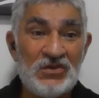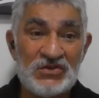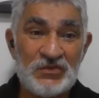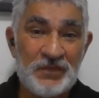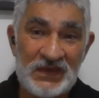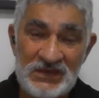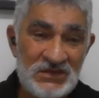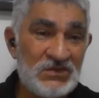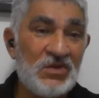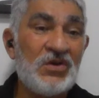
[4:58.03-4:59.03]
em nosso
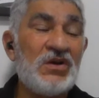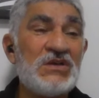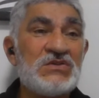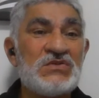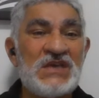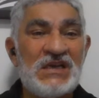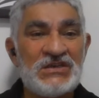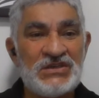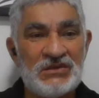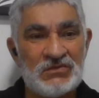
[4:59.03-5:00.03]
país, nós os
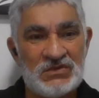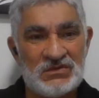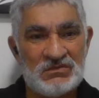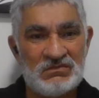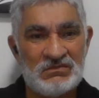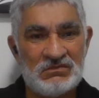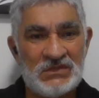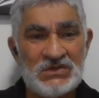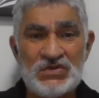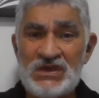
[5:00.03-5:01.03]
elegemos.
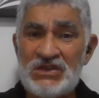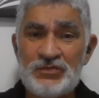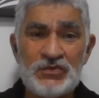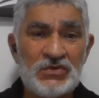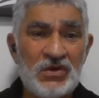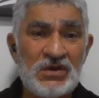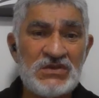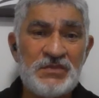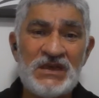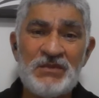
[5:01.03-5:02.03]
São eleitos por
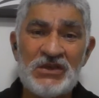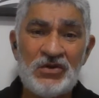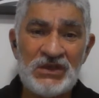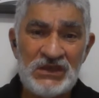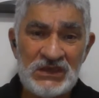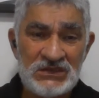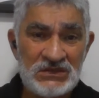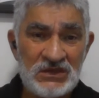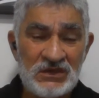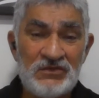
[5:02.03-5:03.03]
nós, pela maioria
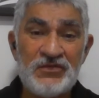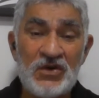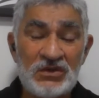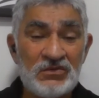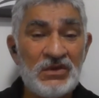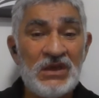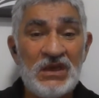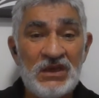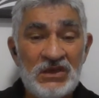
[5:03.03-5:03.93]
que votam